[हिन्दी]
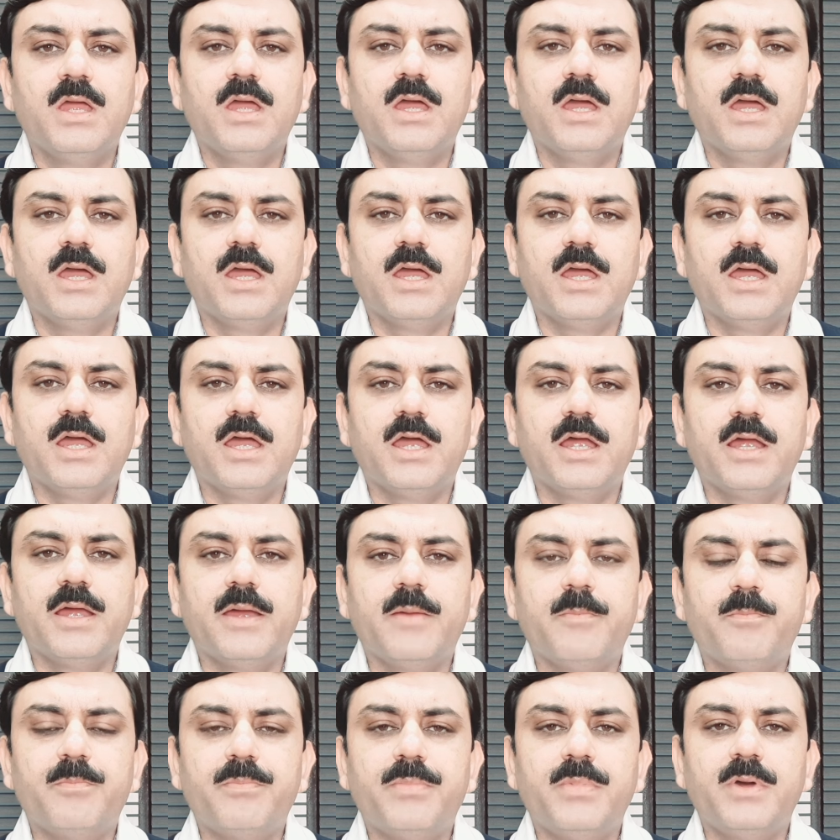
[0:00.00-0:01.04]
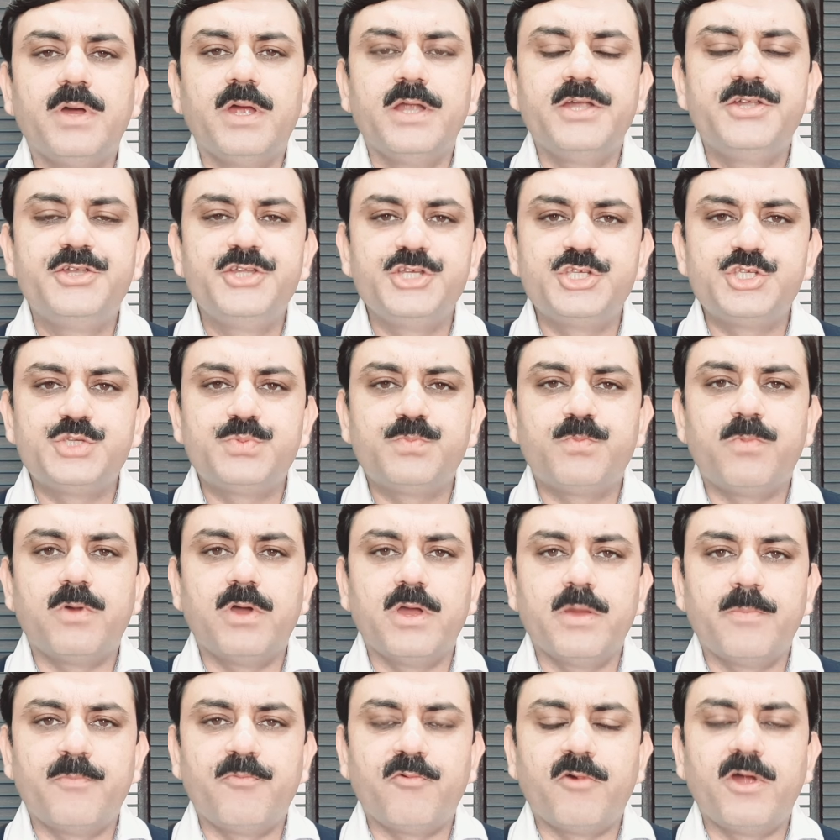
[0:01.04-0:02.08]

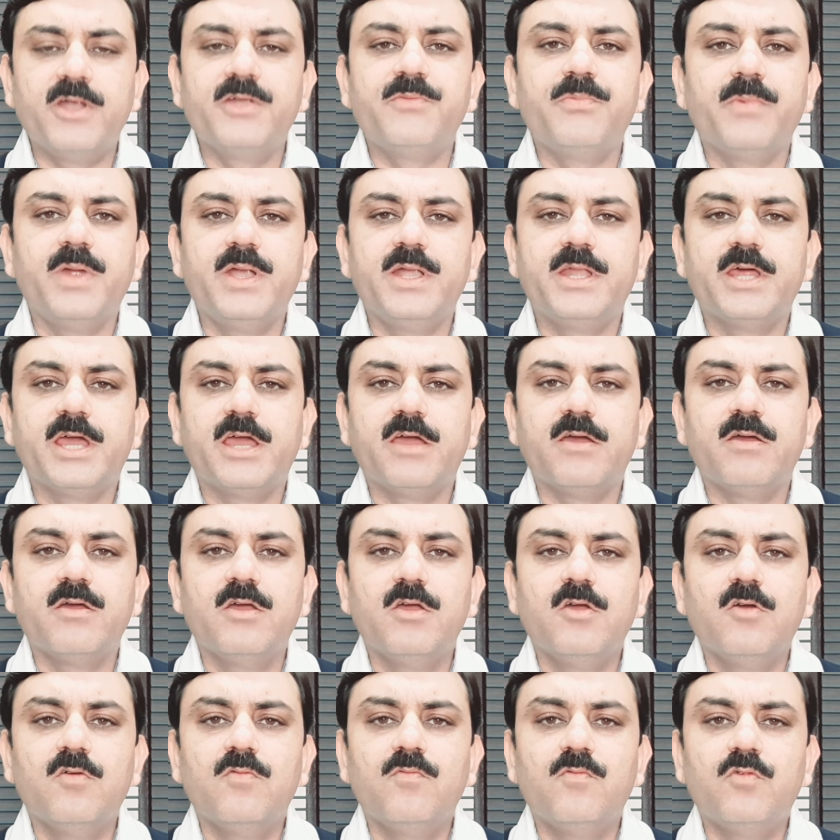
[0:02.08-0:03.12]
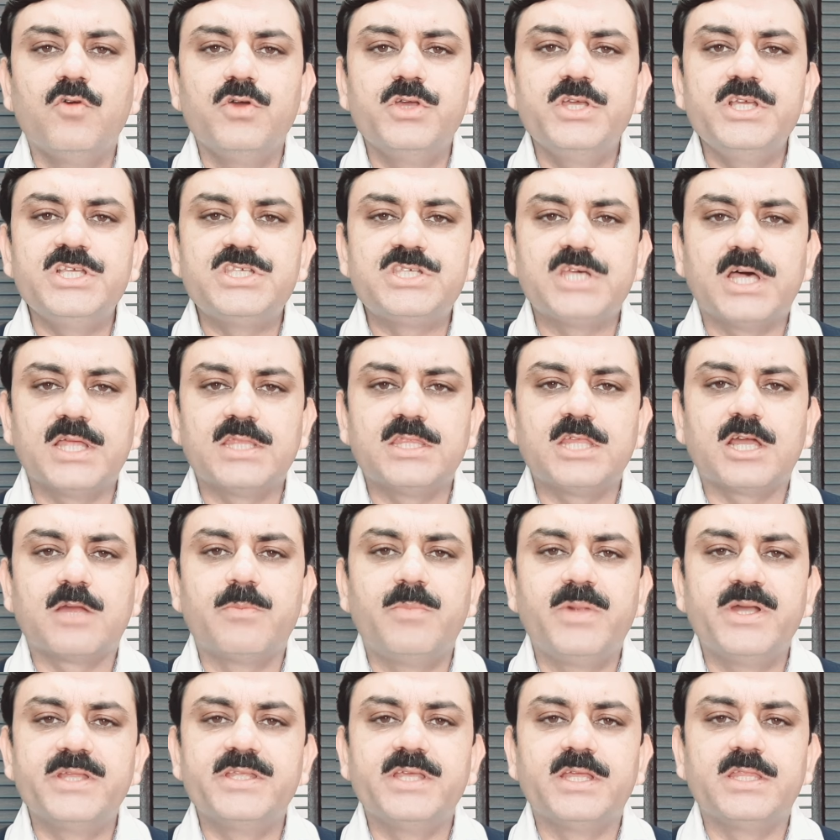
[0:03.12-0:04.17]
डिसअपॉइंटमेंट है वो इस हद तक
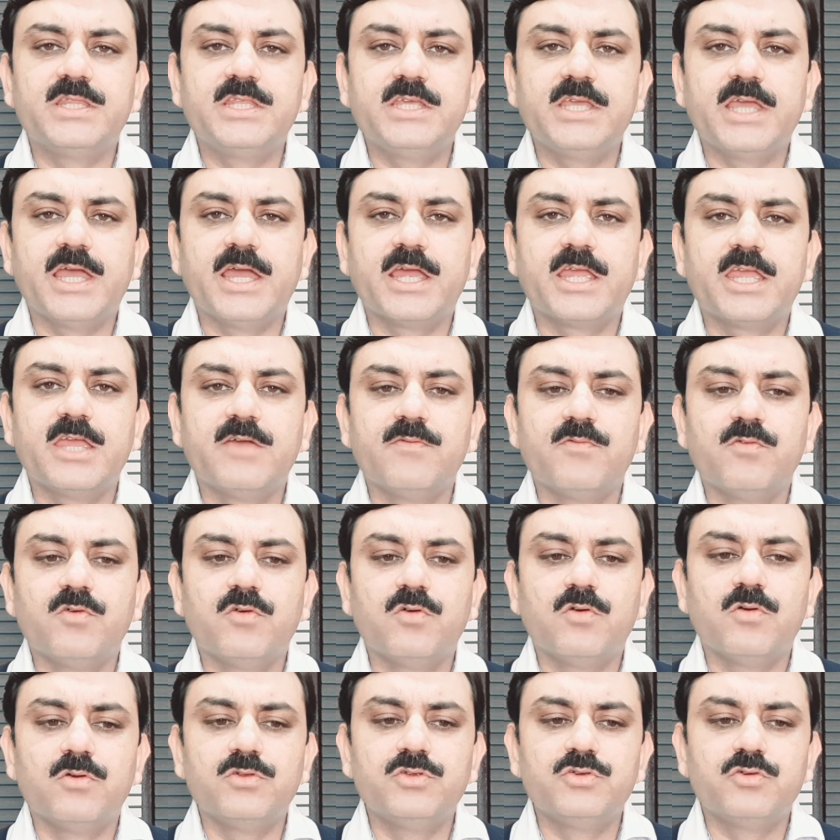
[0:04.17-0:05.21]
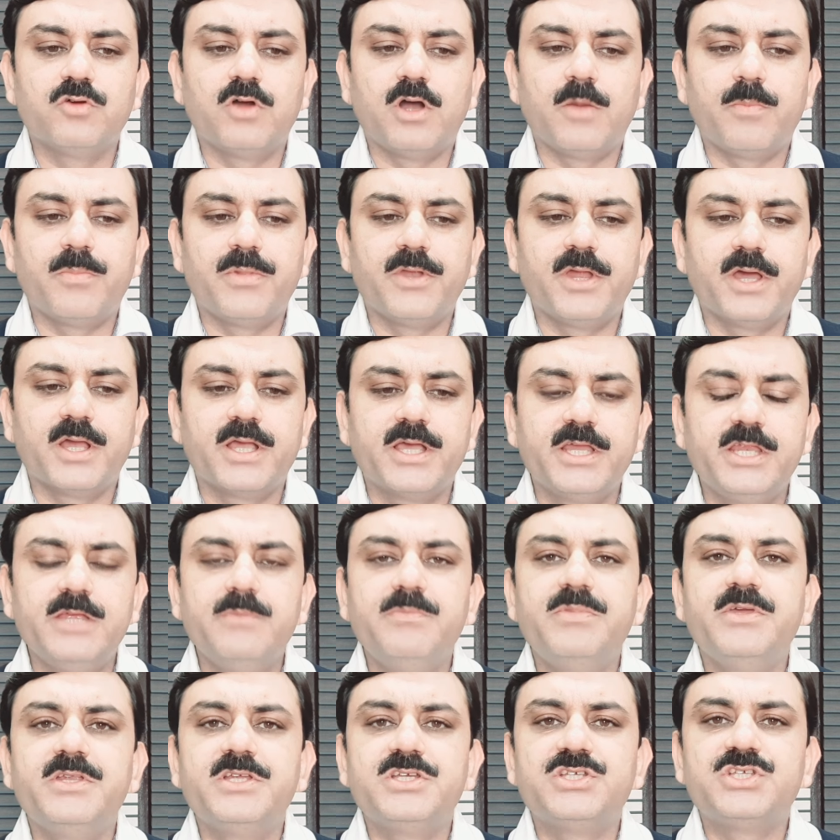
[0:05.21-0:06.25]
बढ़ जाती है कि वो जो अपना
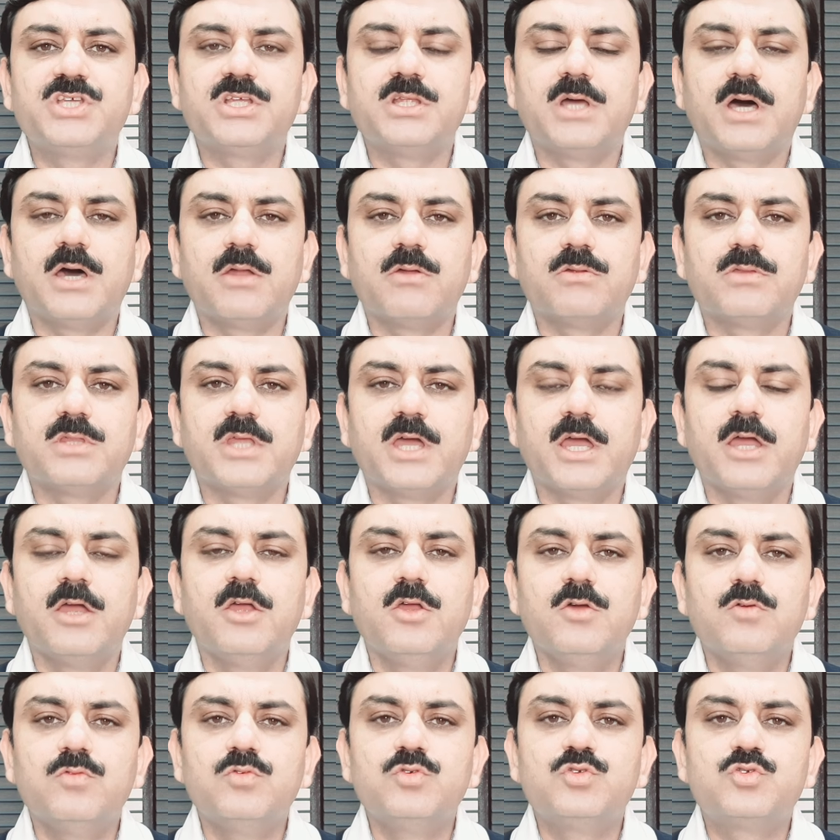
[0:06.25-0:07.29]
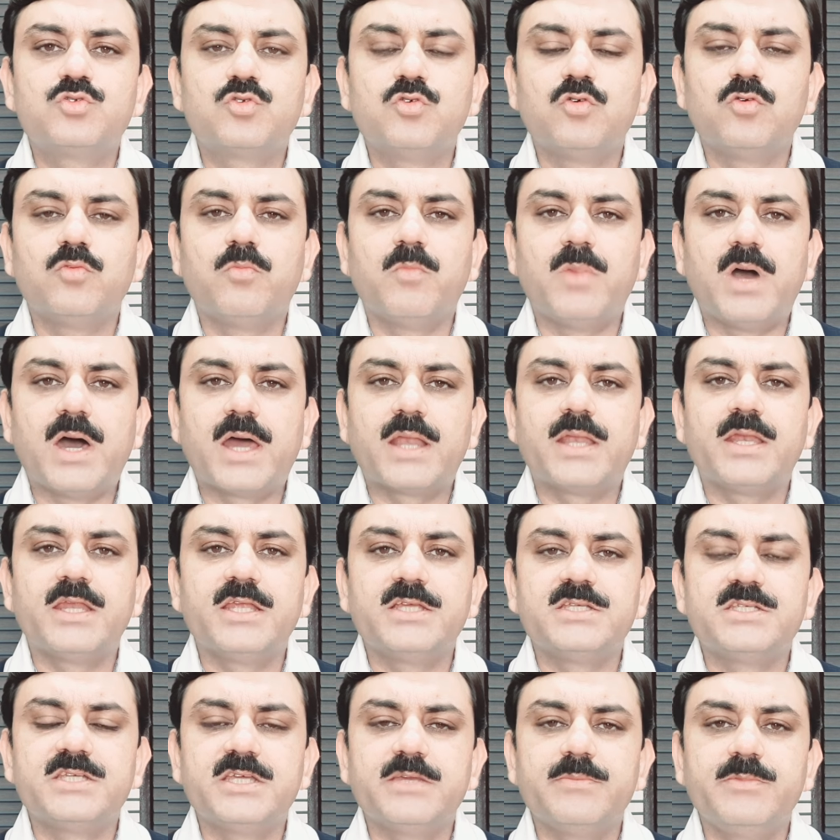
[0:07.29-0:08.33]
करीबी रिश्तेदार होता है उसको
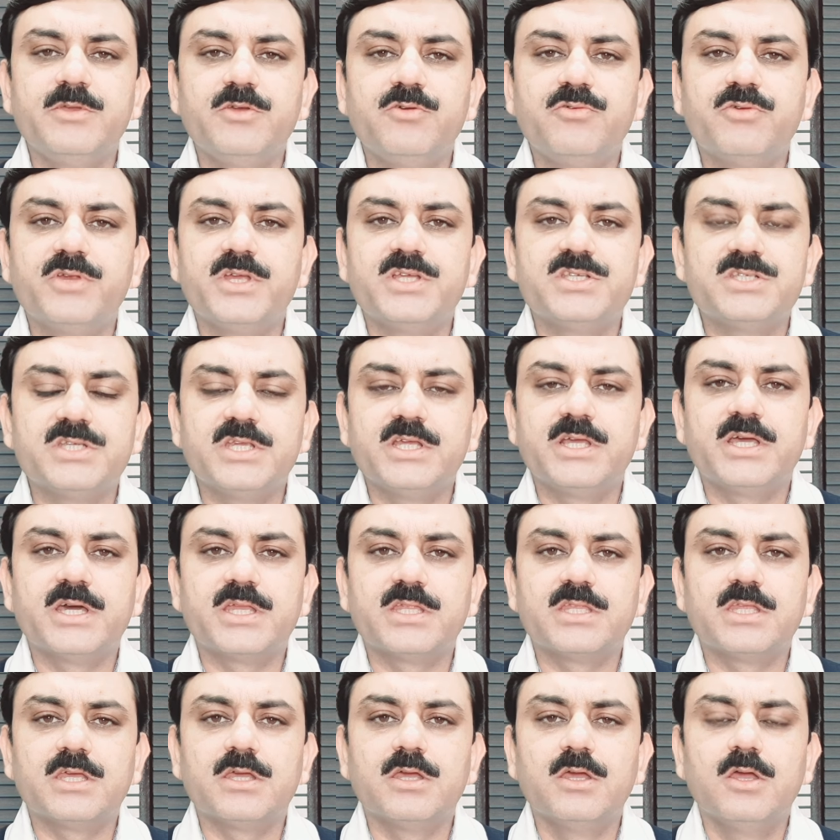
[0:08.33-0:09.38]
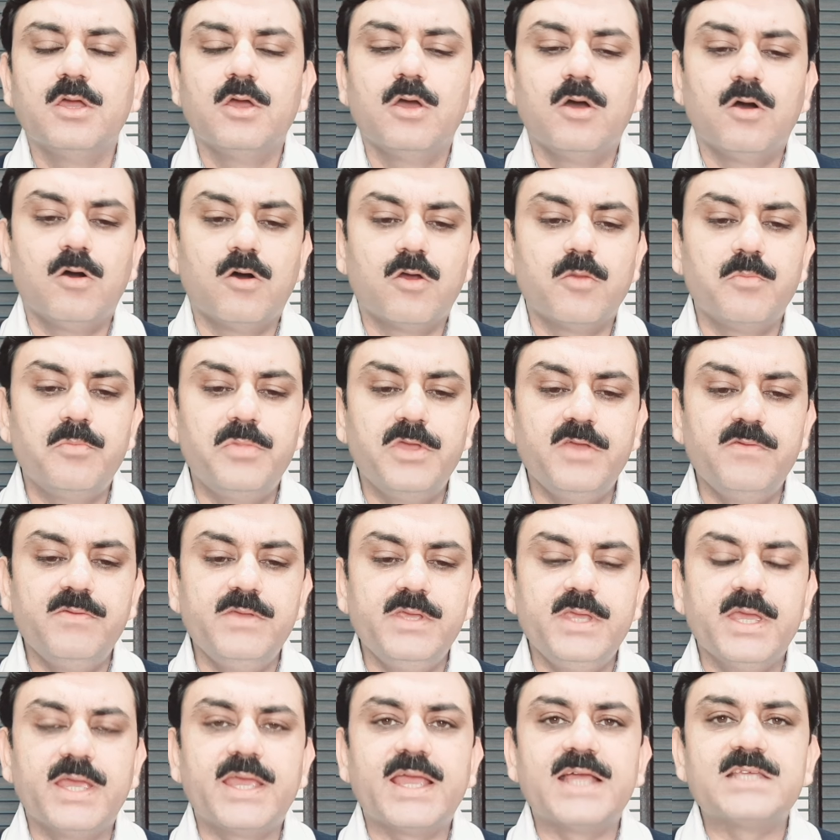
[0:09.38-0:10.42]
मारने से भी गुरेज नहीं करते और
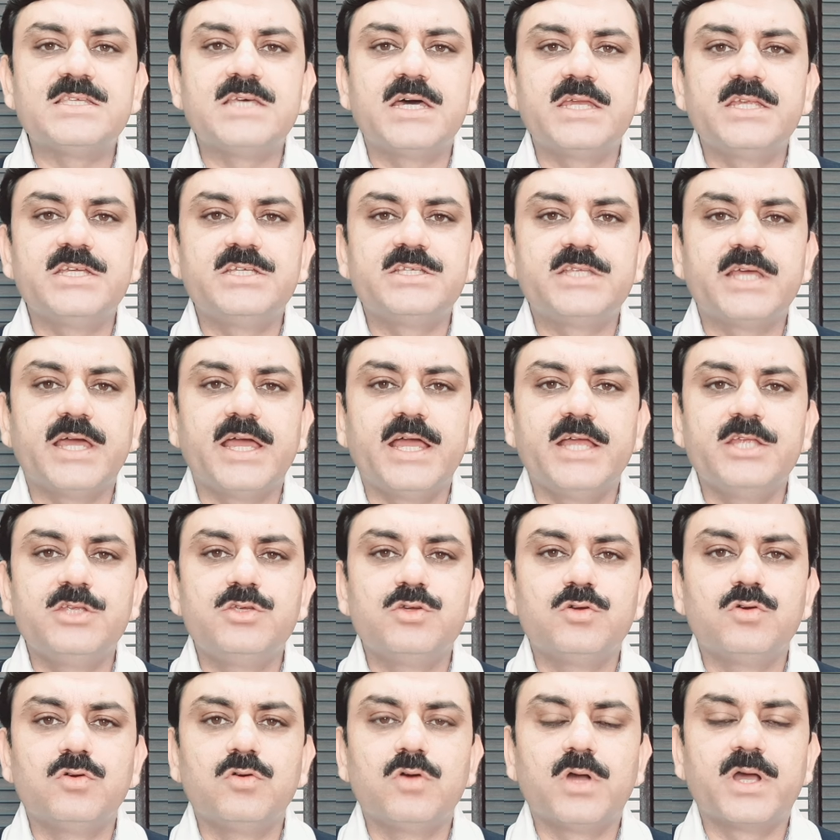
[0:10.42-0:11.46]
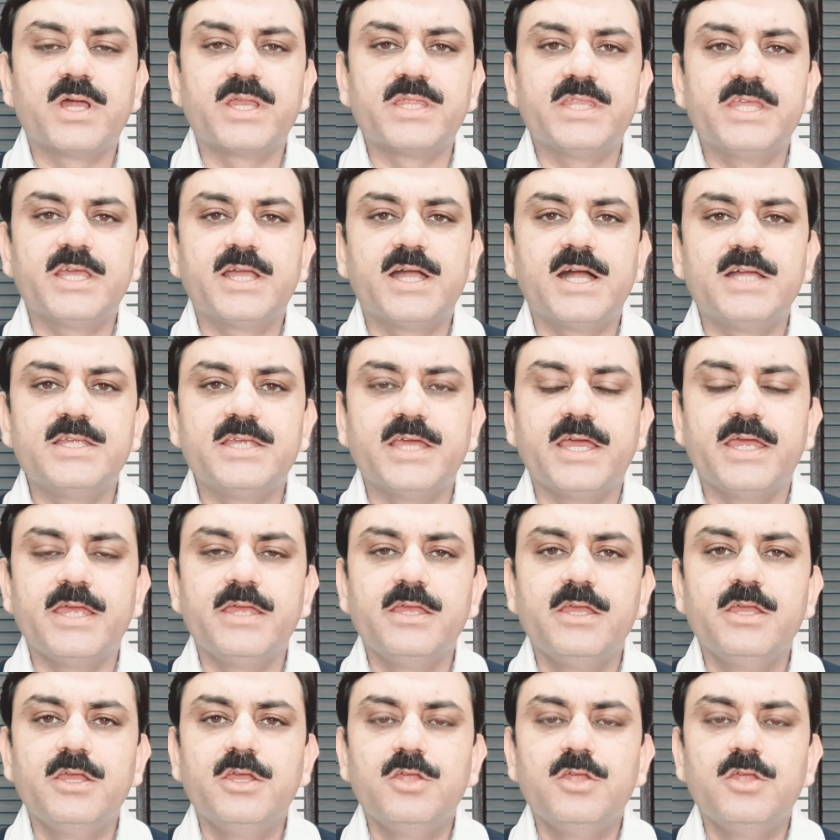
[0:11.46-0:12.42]
बीवी एक ऐसा रिश्ता है जो अगर देखा जाए